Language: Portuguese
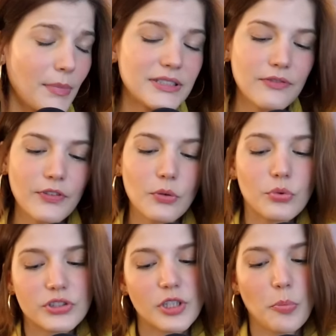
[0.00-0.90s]
Mas enfim, o
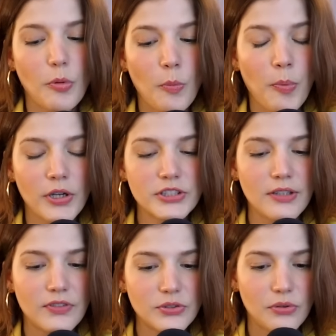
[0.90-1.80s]
ursinho Pooh pode ter
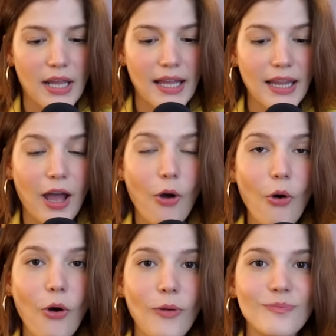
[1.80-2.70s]
visto nela,
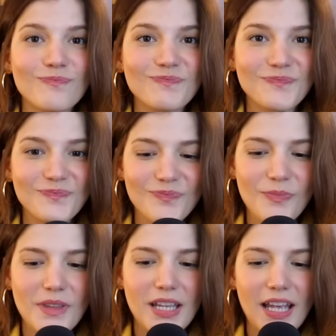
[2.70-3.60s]
ó,
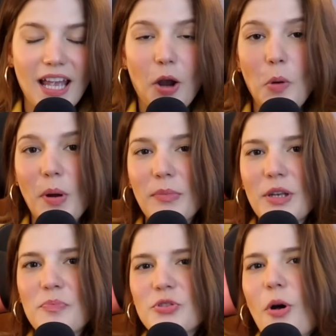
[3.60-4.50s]
uma
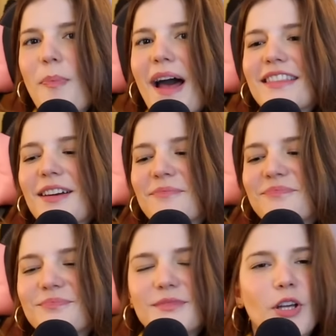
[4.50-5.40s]
mini psicopata.
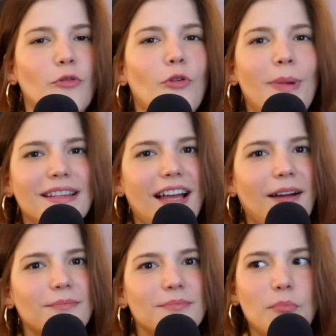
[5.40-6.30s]
Não vou matar.